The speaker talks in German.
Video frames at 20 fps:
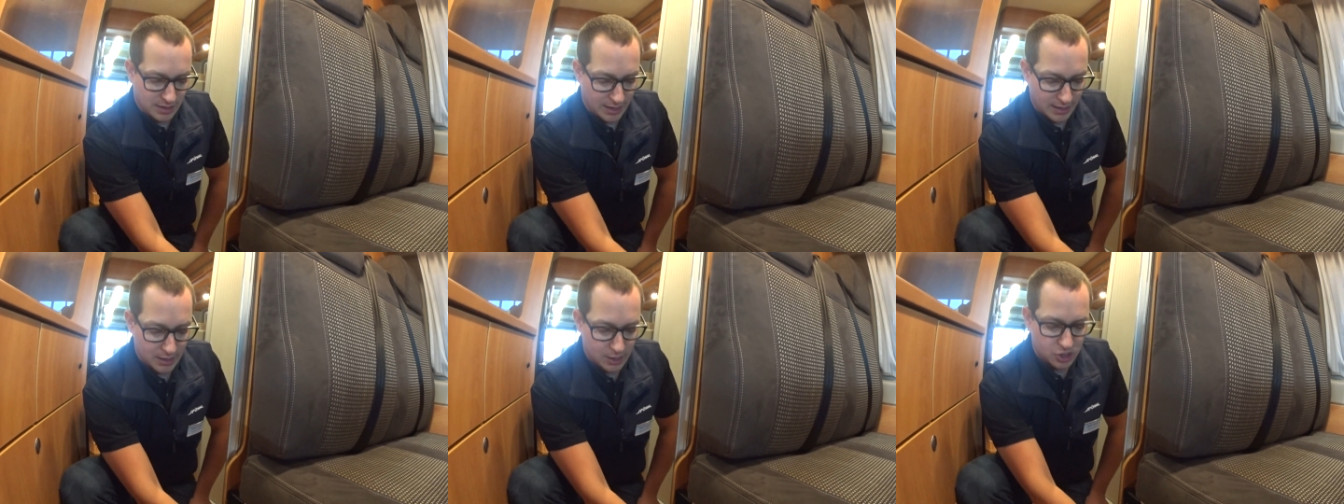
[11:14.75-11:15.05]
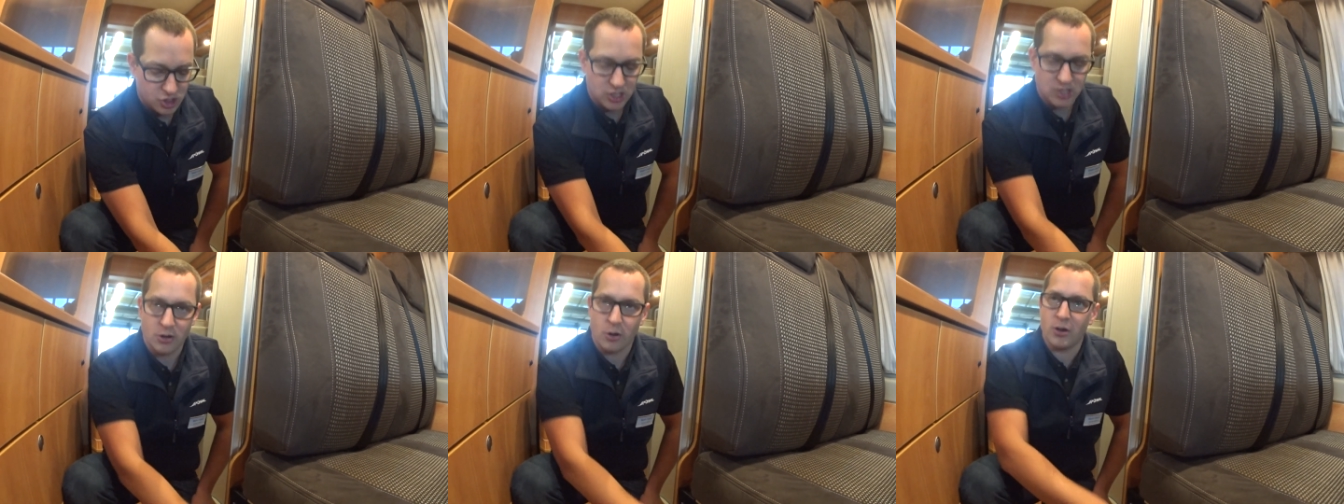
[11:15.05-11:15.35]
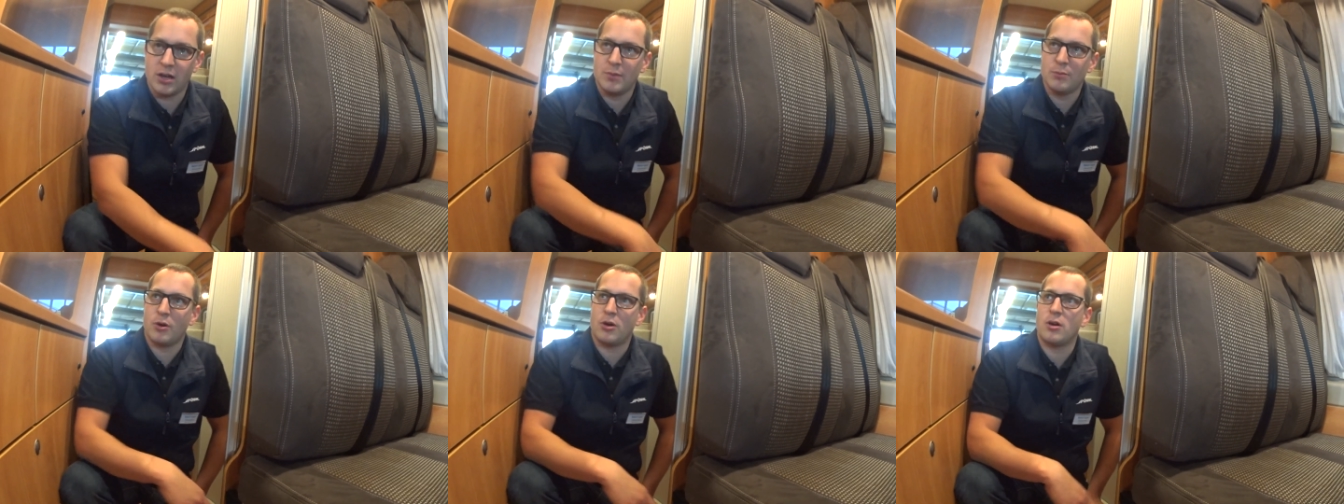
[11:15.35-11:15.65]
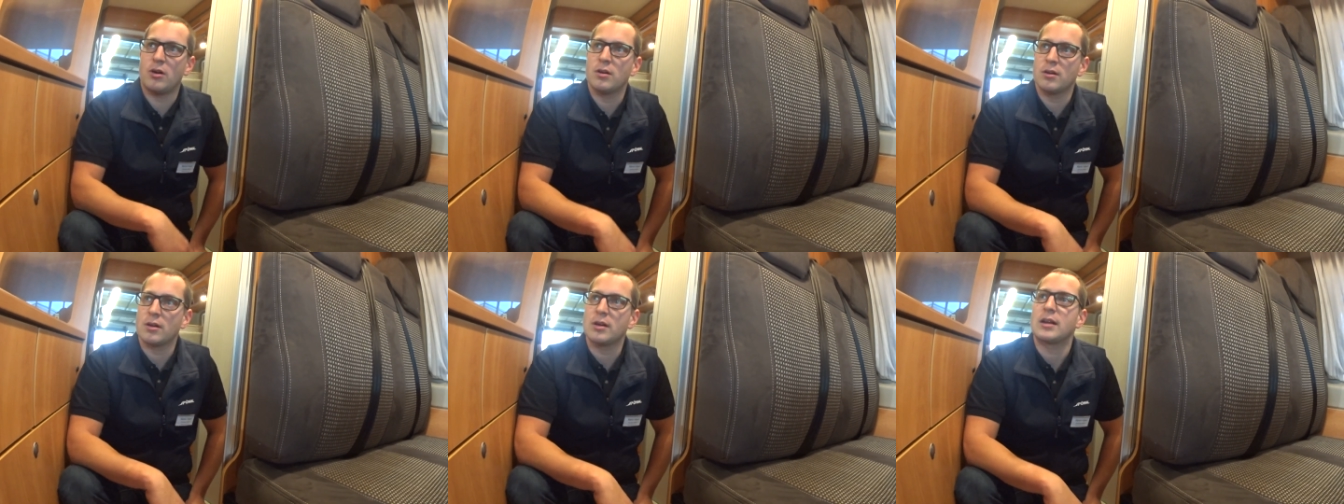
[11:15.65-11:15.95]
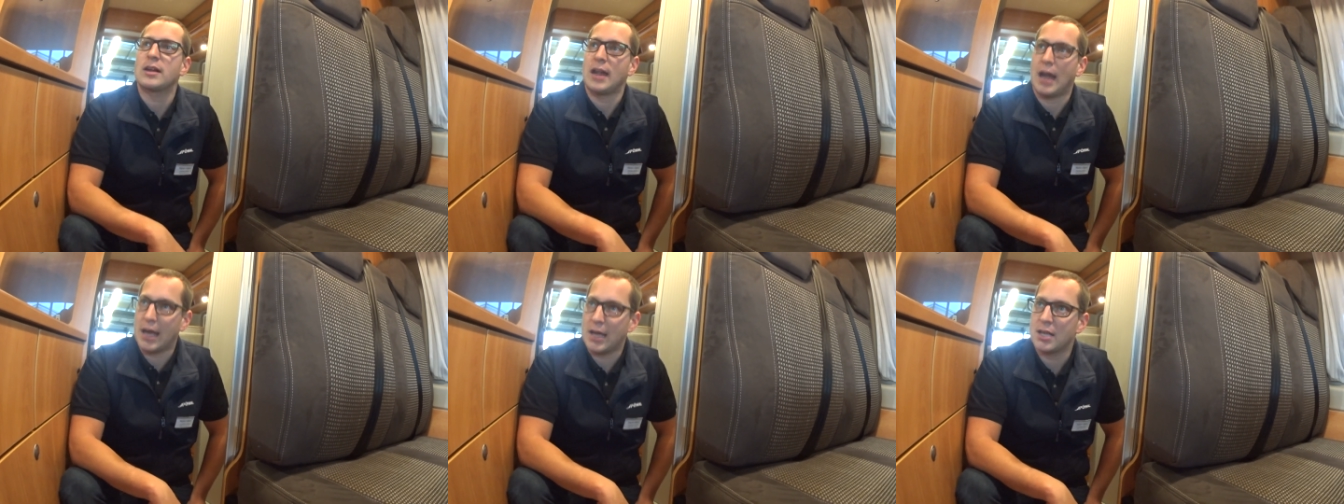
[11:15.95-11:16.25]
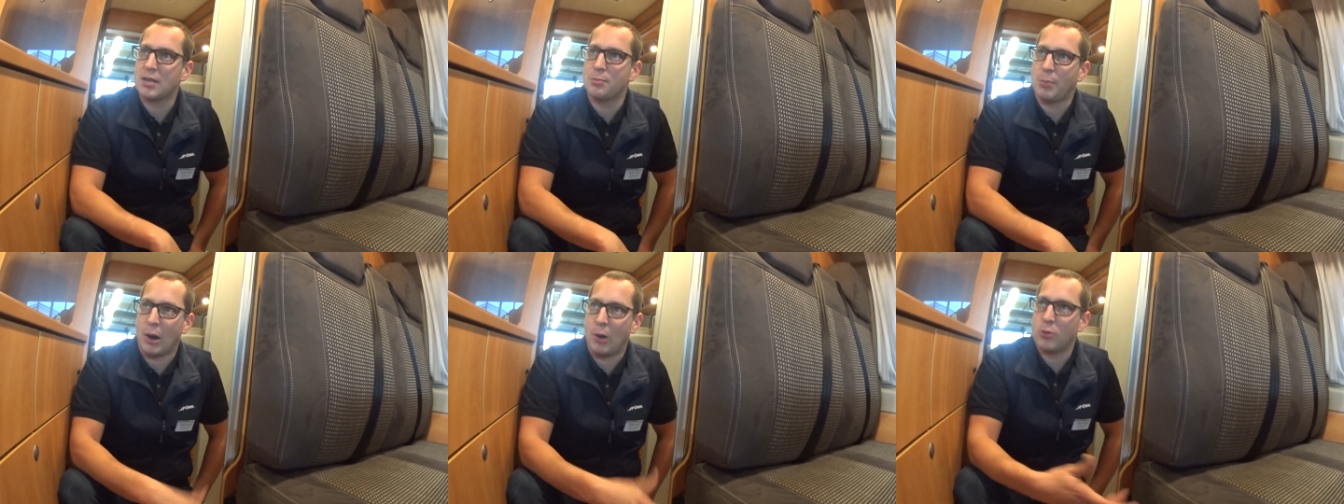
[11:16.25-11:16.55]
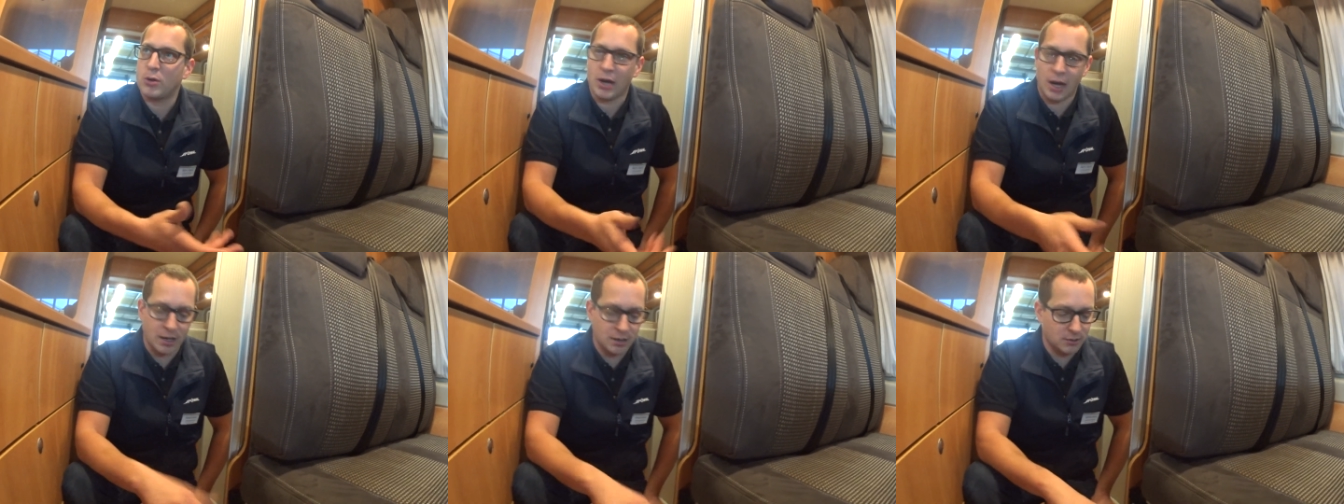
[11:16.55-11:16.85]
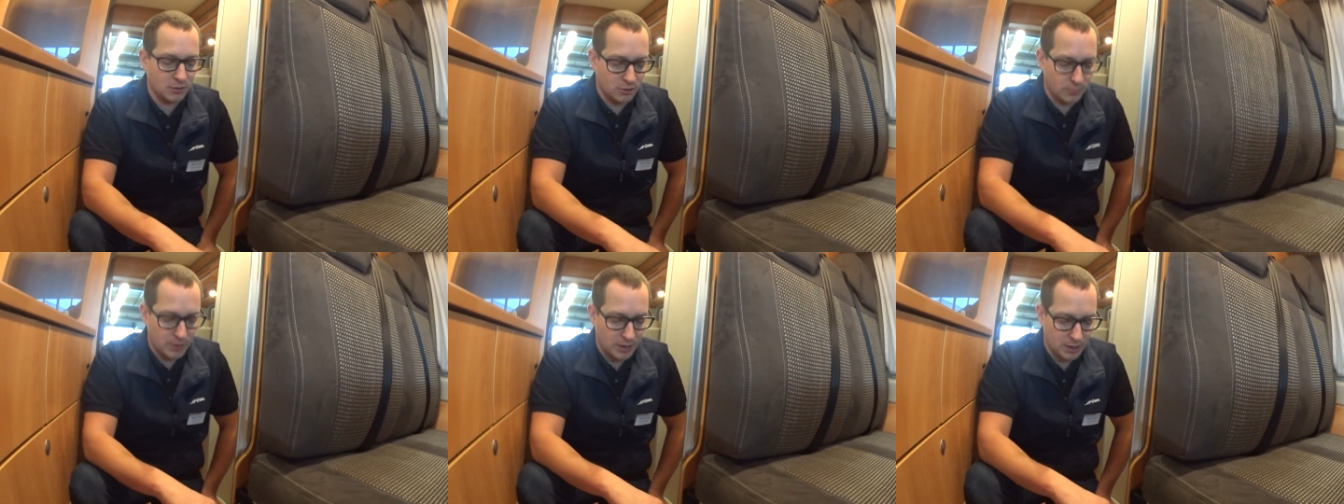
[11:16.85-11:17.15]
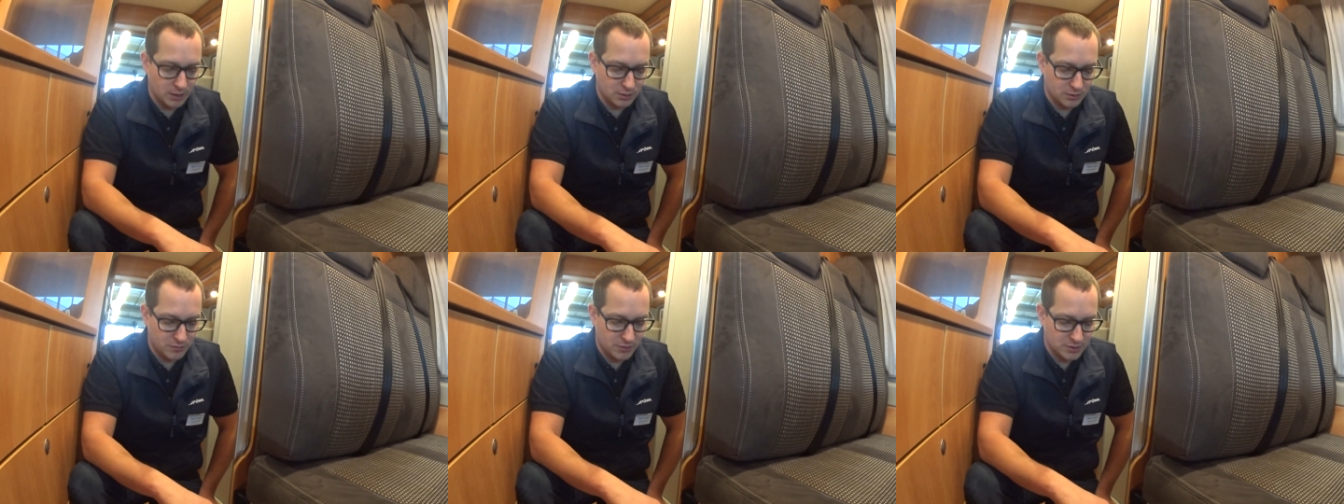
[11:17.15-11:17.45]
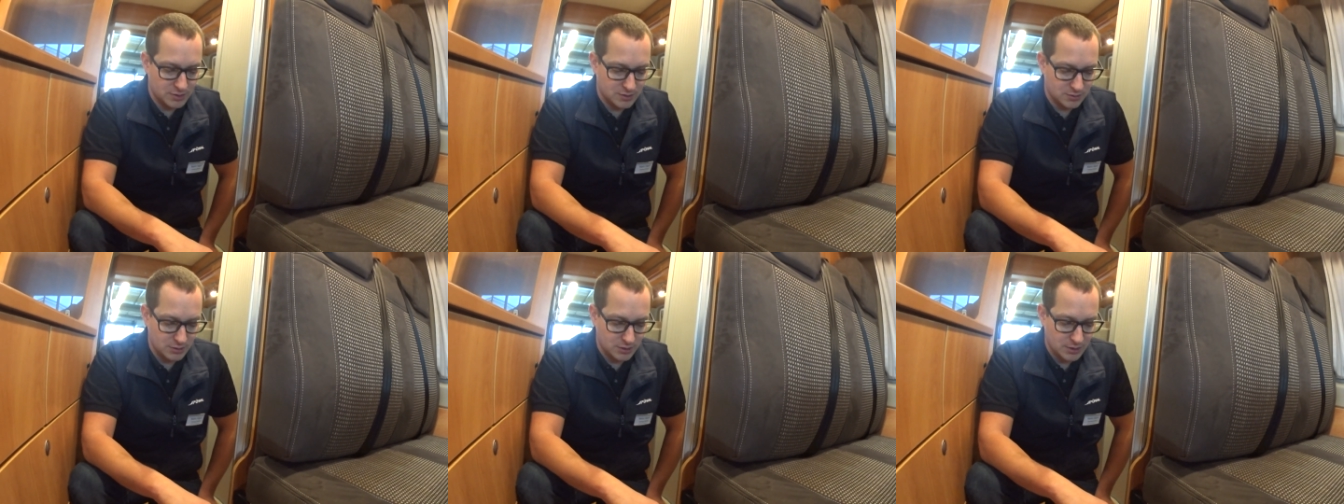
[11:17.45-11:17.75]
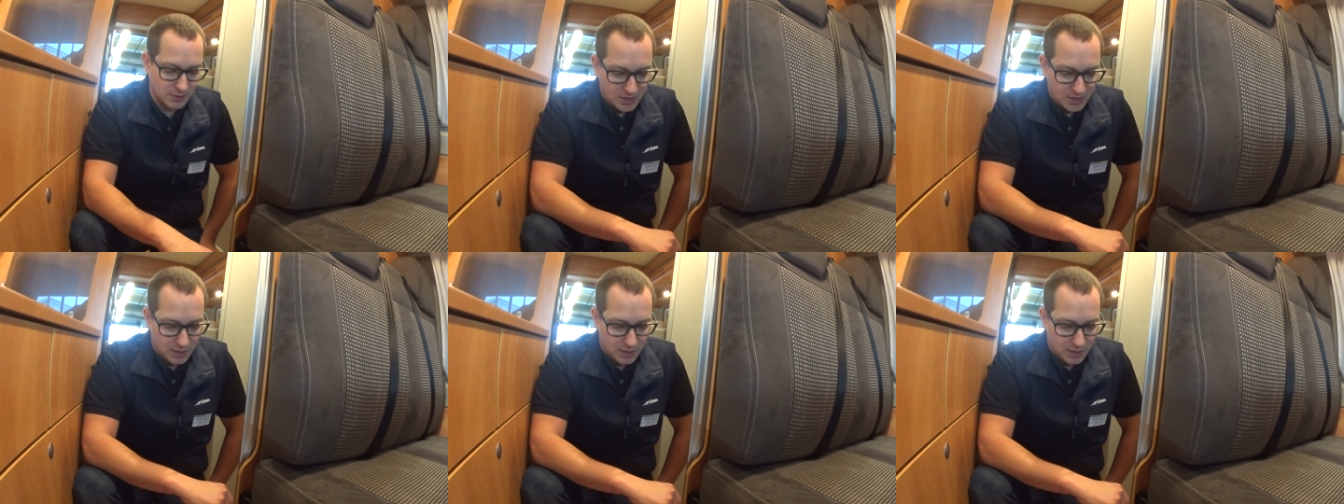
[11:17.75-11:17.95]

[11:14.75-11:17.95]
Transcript: Teil ist noch immer gleich, okay. baugleich noch okay. bei anderen Fahrzeugen.